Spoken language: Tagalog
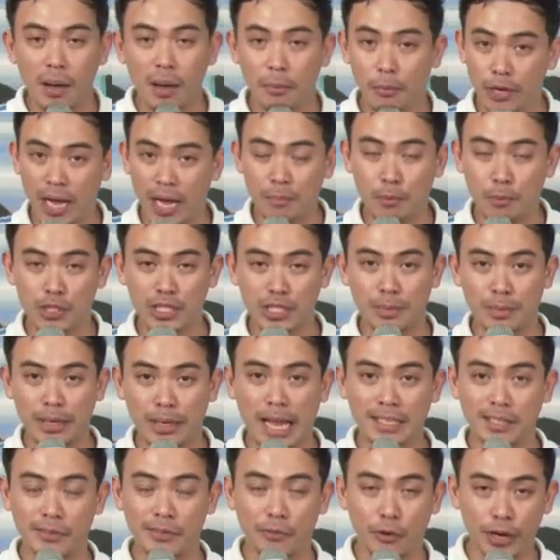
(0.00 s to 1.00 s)
Mula po sa
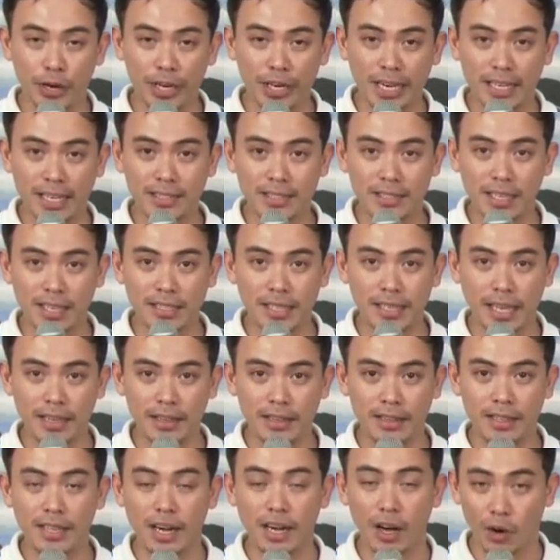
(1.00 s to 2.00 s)
Pag-asa Forecasting Center,
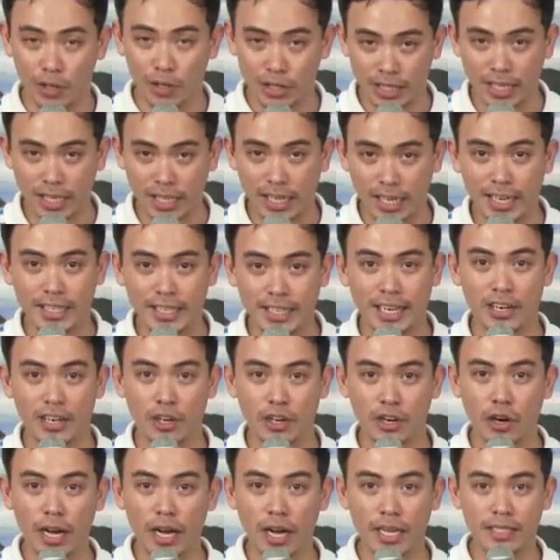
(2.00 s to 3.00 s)
Center. Ako si Ariel
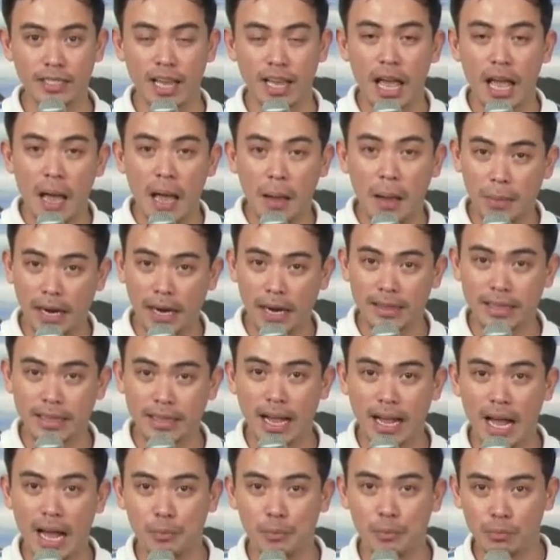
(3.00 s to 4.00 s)
Rojas. Magandang
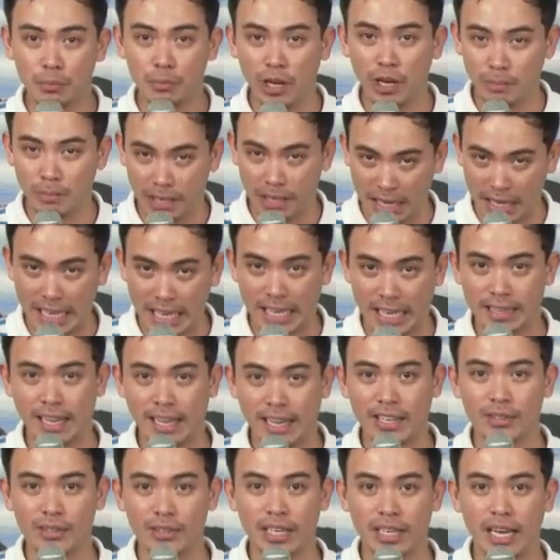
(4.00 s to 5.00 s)
hapon po at mag-ingat
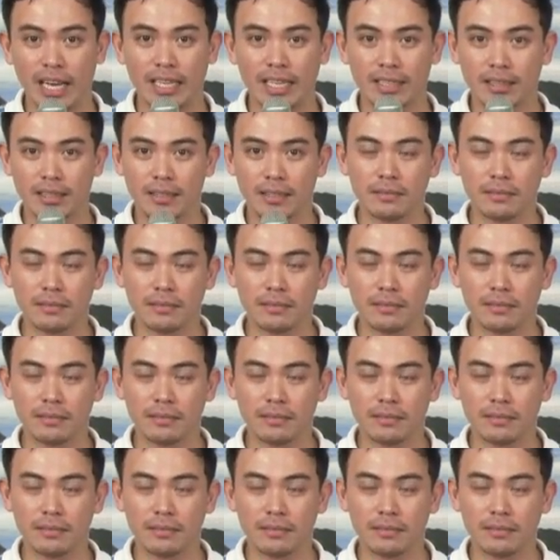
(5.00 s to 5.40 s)
tayong lahat.